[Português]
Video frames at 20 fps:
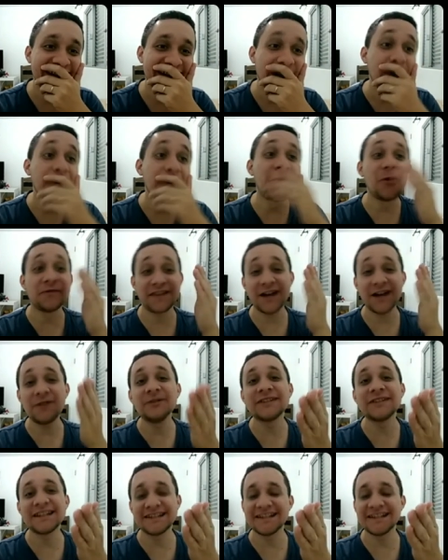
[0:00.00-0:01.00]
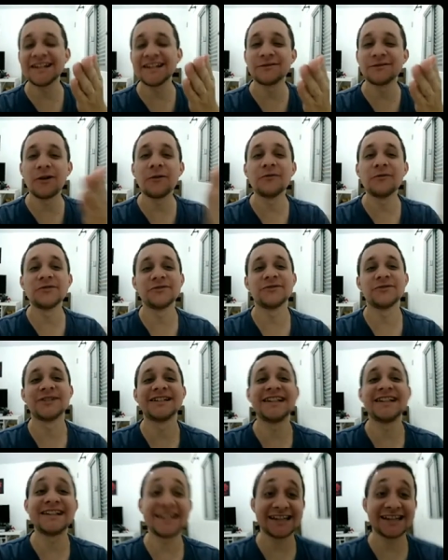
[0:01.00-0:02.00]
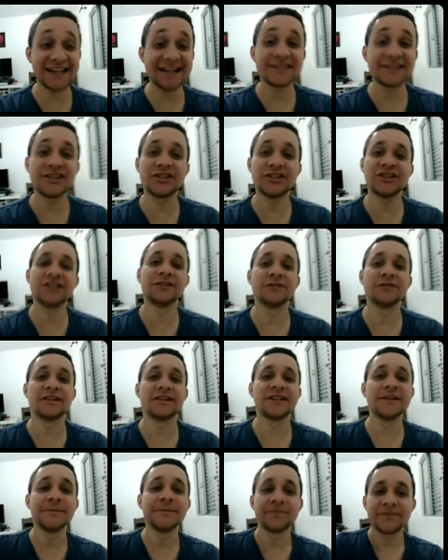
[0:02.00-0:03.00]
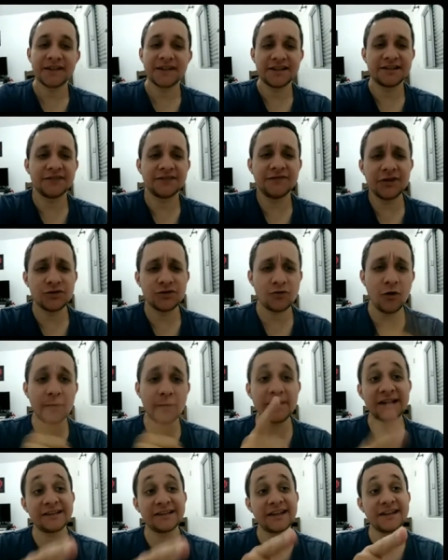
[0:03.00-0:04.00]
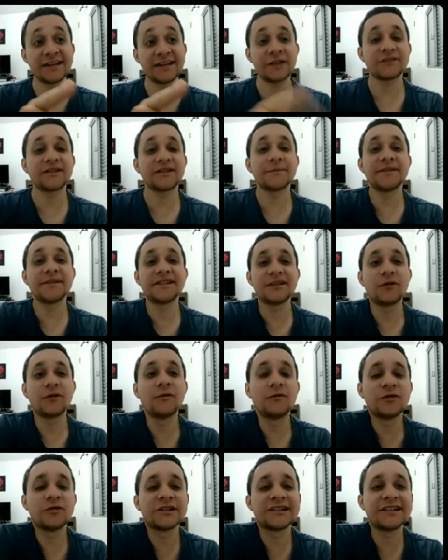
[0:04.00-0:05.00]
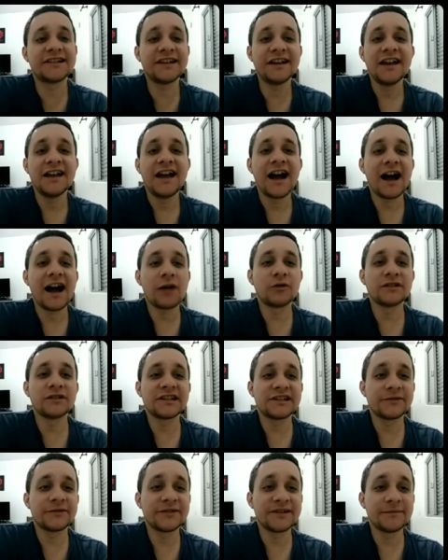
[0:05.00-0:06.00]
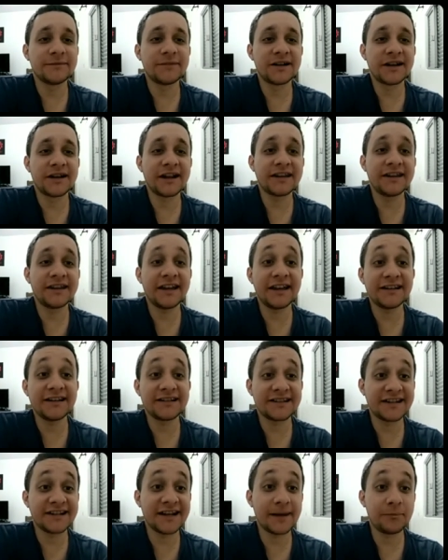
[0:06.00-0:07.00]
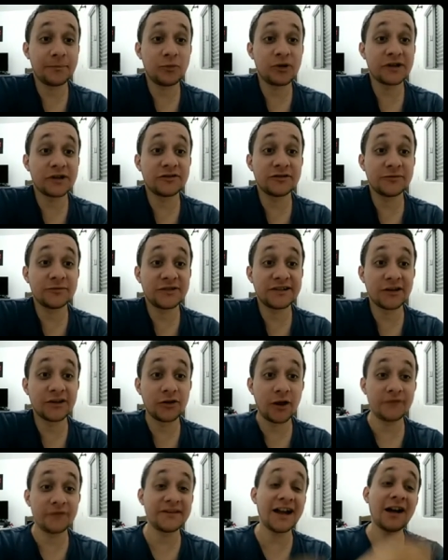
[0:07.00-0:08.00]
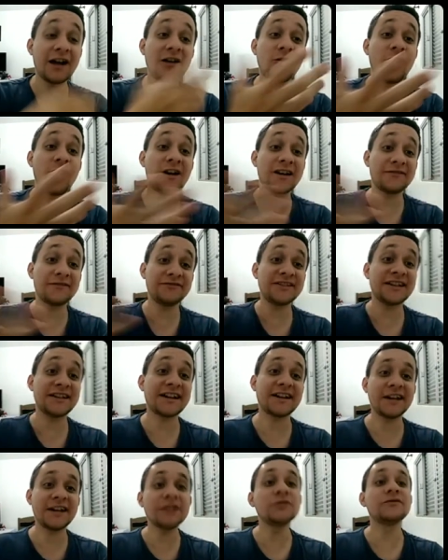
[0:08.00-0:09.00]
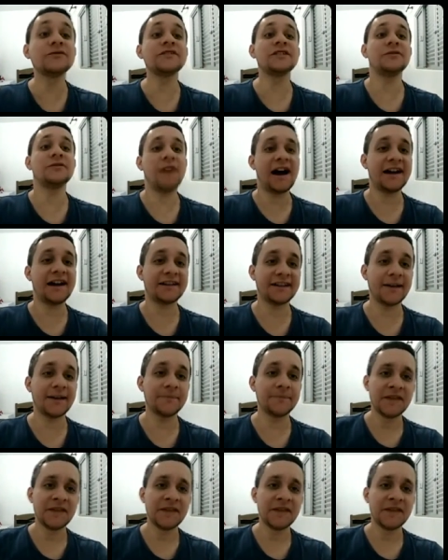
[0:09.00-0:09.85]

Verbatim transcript: Bom, tá acontecendo com algum de vocês que tá assistindo aqui esse vídeo? Comenta aí, quero saber se com você aconteceu esse bug aqui em Singapura 2019. E agora fica aquela dúvida no ar, né?